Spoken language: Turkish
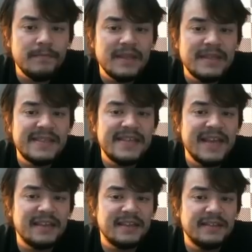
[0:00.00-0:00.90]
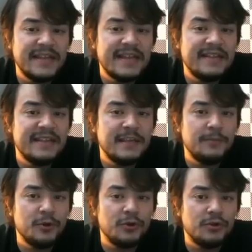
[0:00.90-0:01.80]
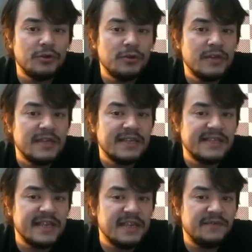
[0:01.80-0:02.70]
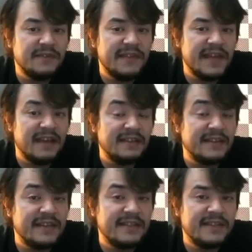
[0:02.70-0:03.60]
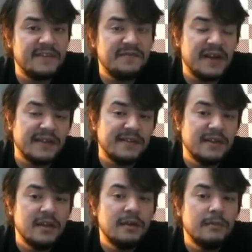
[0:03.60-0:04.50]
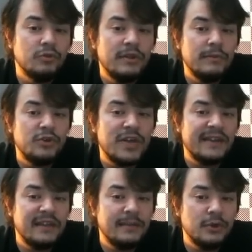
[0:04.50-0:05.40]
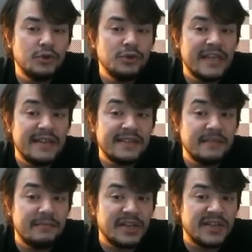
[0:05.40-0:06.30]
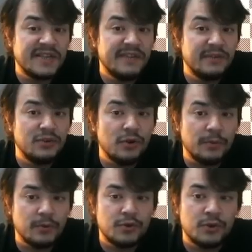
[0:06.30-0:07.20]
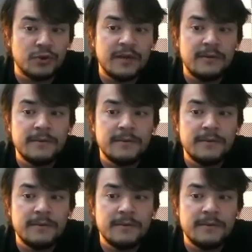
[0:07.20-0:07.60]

siyahların D7'deki piyonu zayıf, D6 karesi zayıf fakat bununla mücadele edebilir çünkü kendisinin başka zayıflığı yok pozisyonda.